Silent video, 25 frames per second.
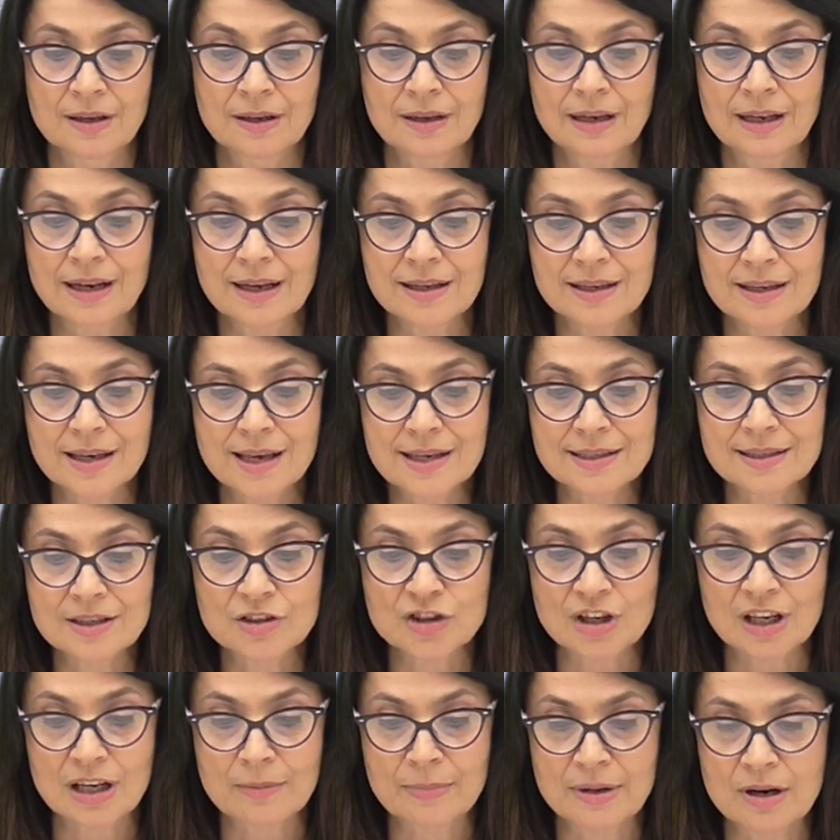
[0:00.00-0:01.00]
che la Chiesa
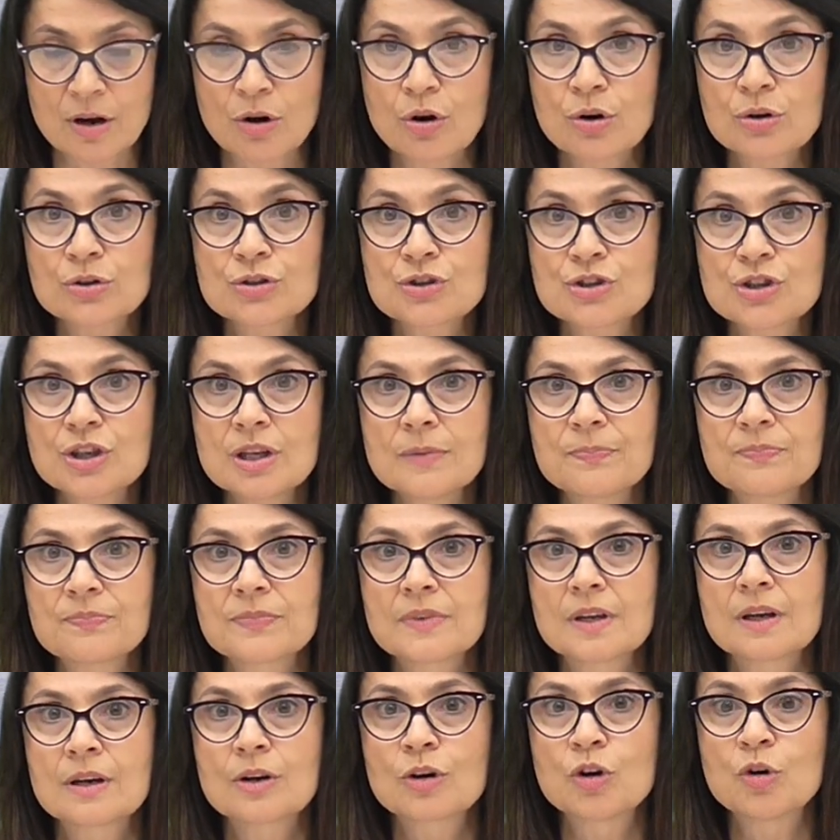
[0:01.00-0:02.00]
celebra oggi
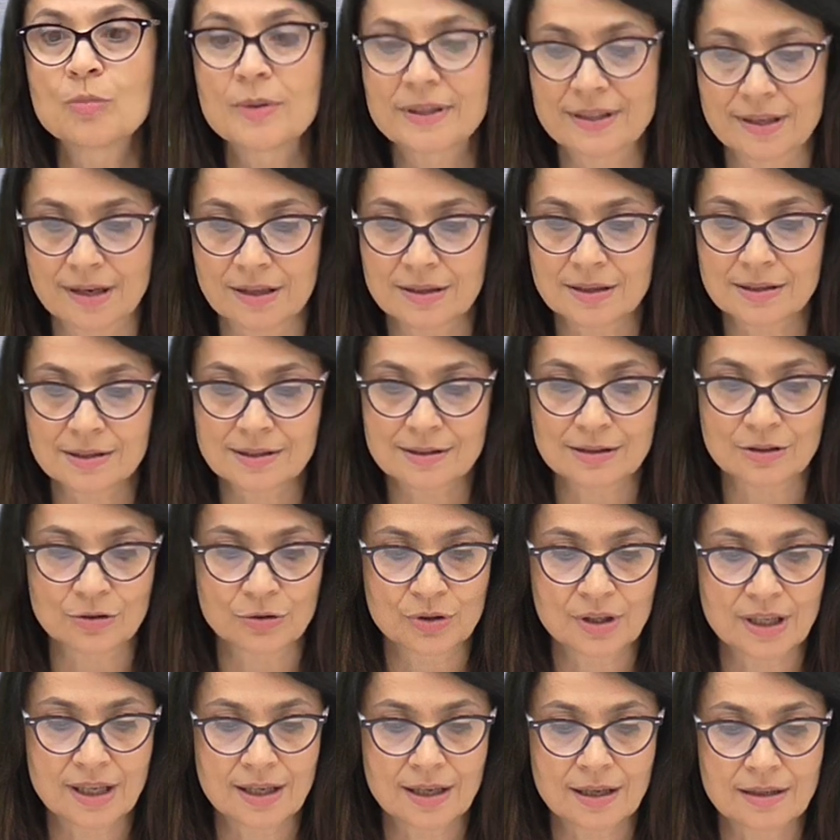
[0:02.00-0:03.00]
come
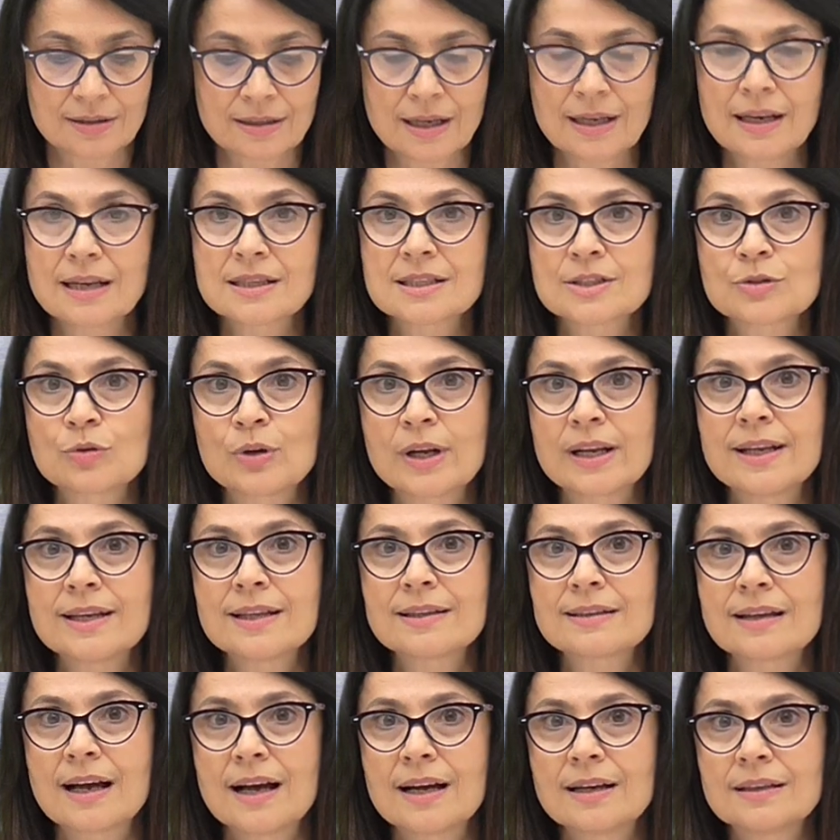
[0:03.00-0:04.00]
tradizione nella
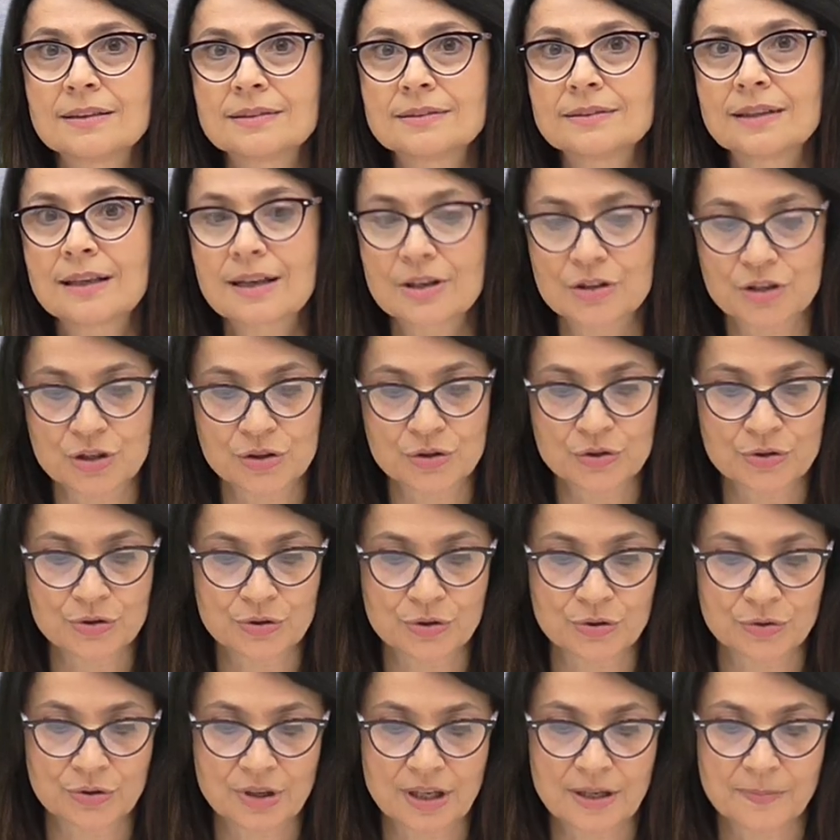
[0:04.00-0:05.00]
solennità
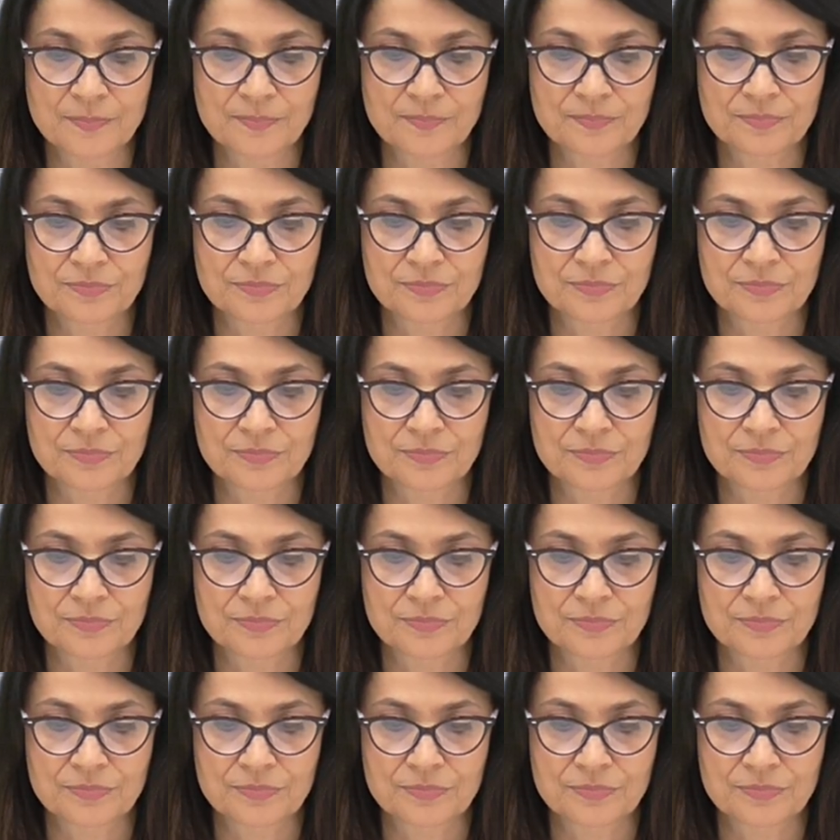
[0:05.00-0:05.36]
dell'Ascensione.